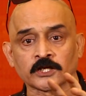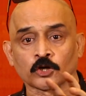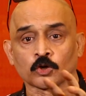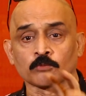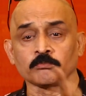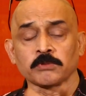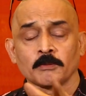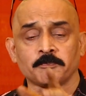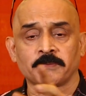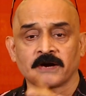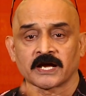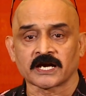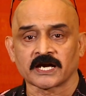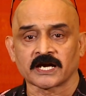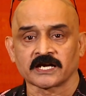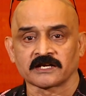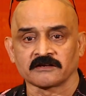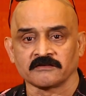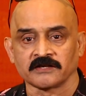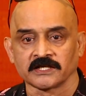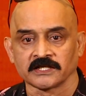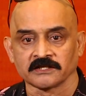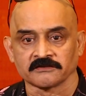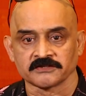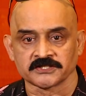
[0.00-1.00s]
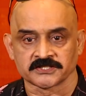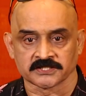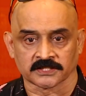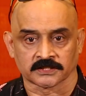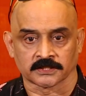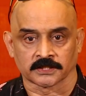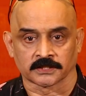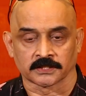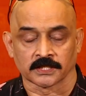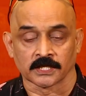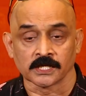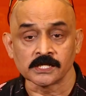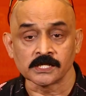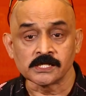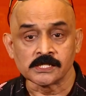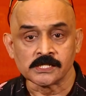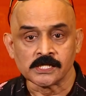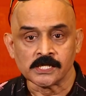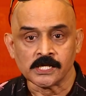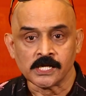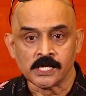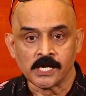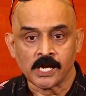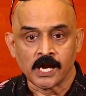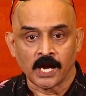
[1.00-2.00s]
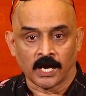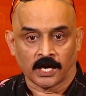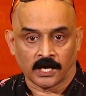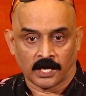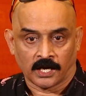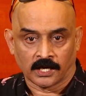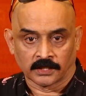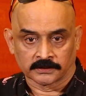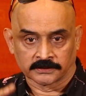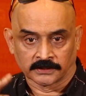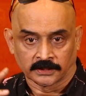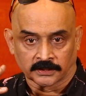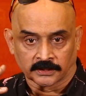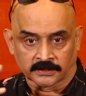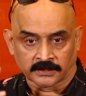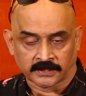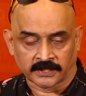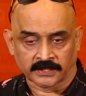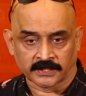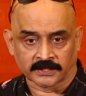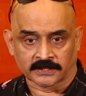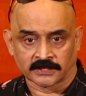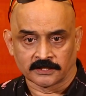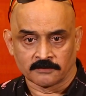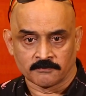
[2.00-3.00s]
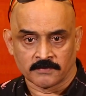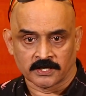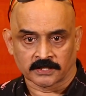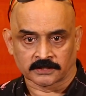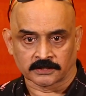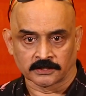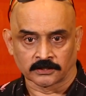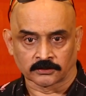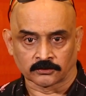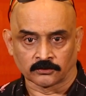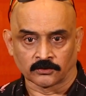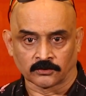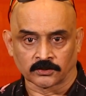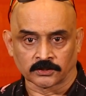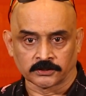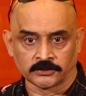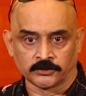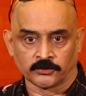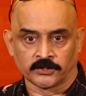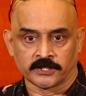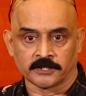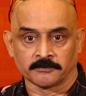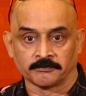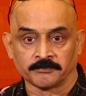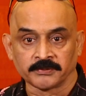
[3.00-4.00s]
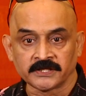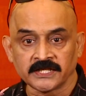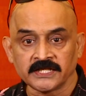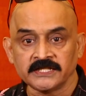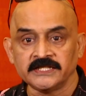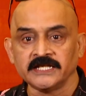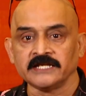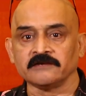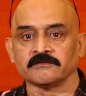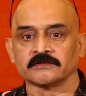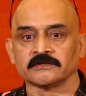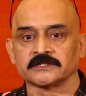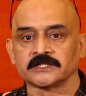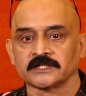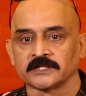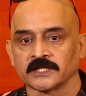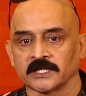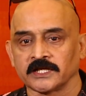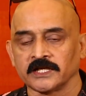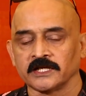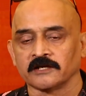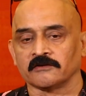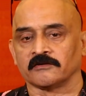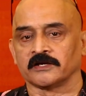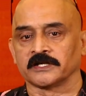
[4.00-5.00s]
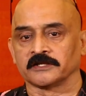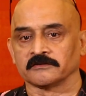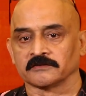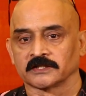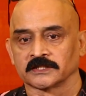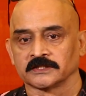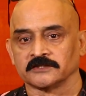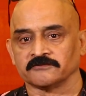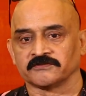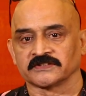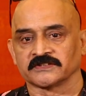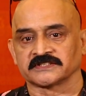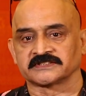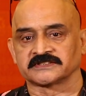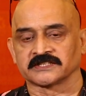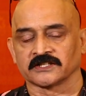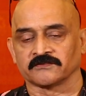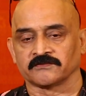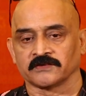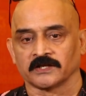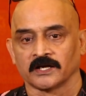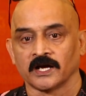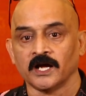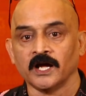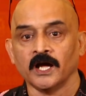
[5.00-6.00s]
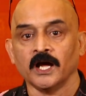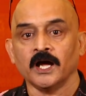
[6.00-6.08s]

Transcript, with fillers: ரொம்ப பாராட்ட வேண்டிய விஷயம் என்னென்னா அந்த கிணத்துல மாட்டின குழந்தையுடைய ப்ரீதிங் வந்து நிறைய வாட்டி வருது ஃபஸ்ட் ஆஃப்ல